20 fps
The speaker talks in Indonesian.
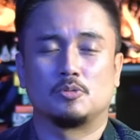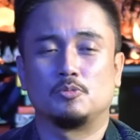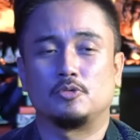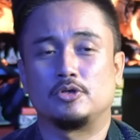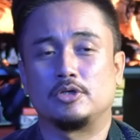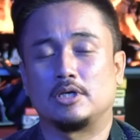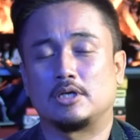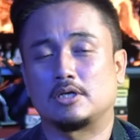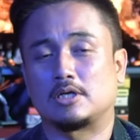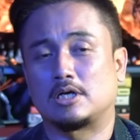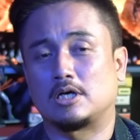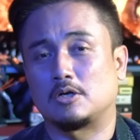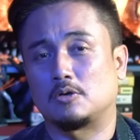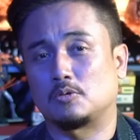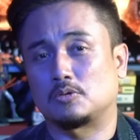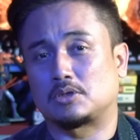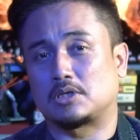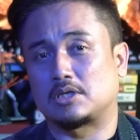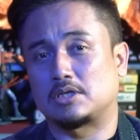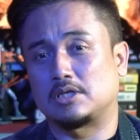kemudian
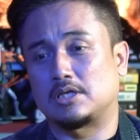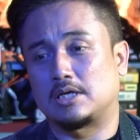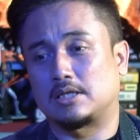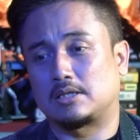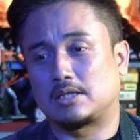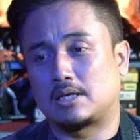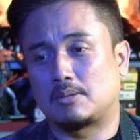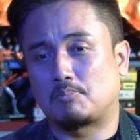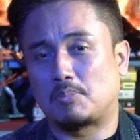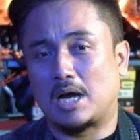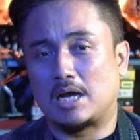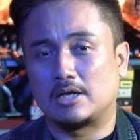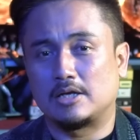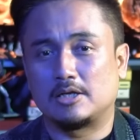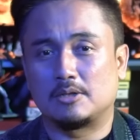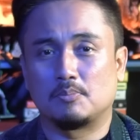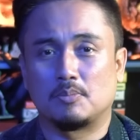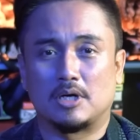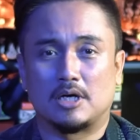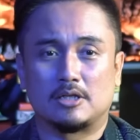kalau ternyata
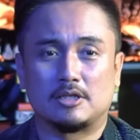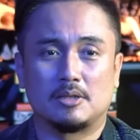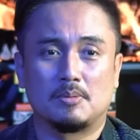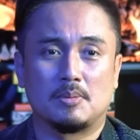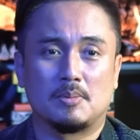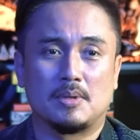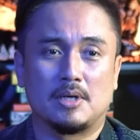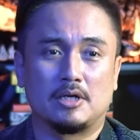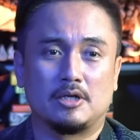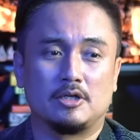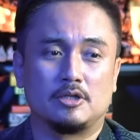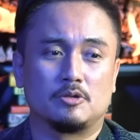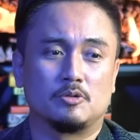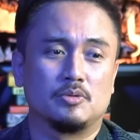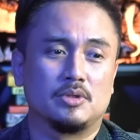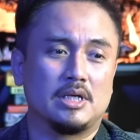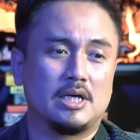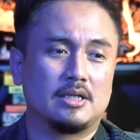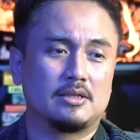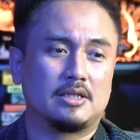panik berarti memang itu
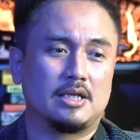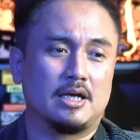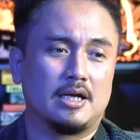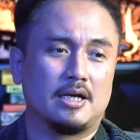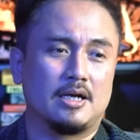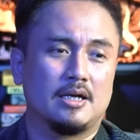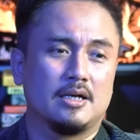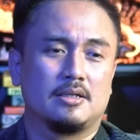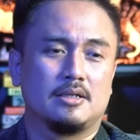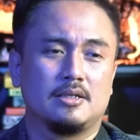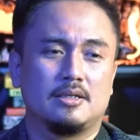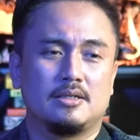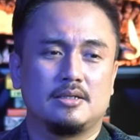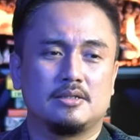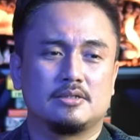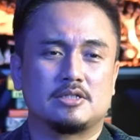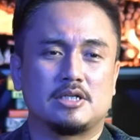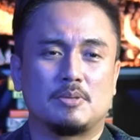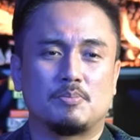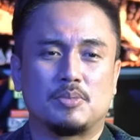nyata.
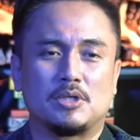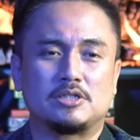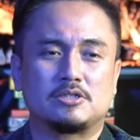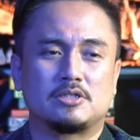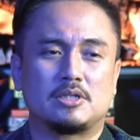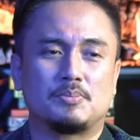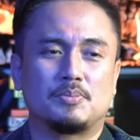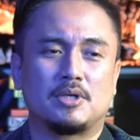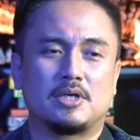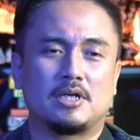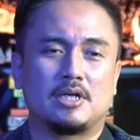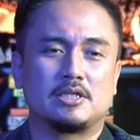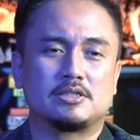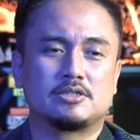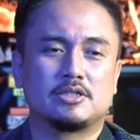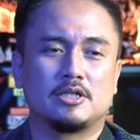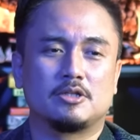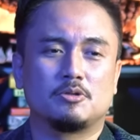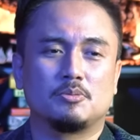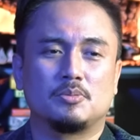Ini capres tapi
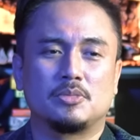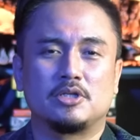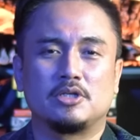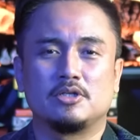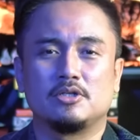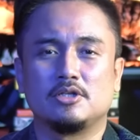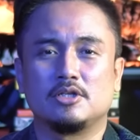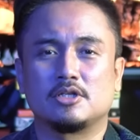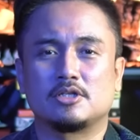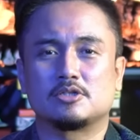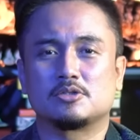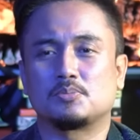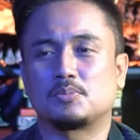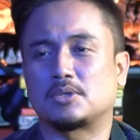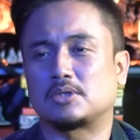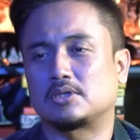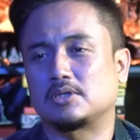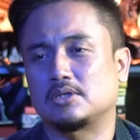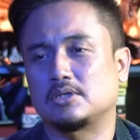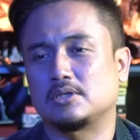kelasnya itu menyindir
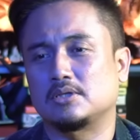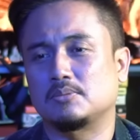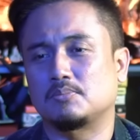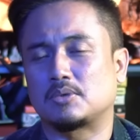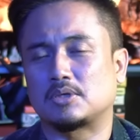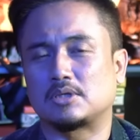seperti